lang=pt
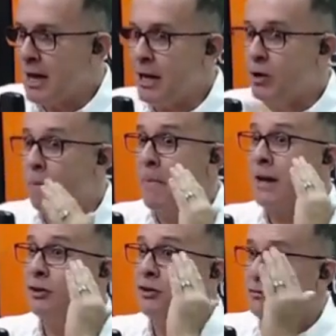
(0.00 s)
ele não
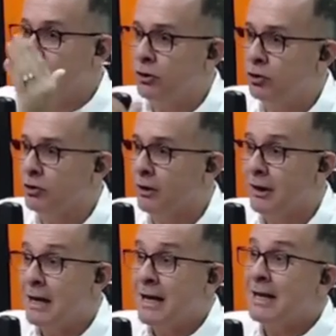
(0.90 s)
perca de vista
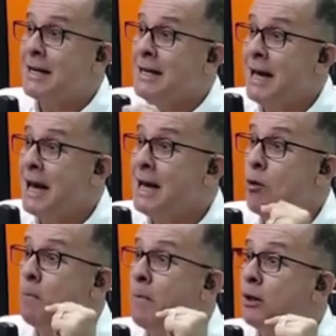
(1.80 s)
que ele é
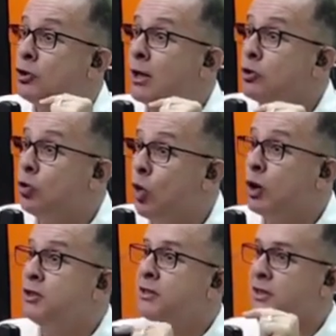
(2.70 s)
um
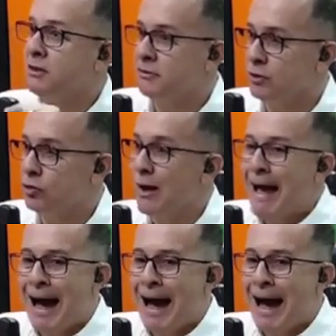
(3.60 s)
prestador de serviço.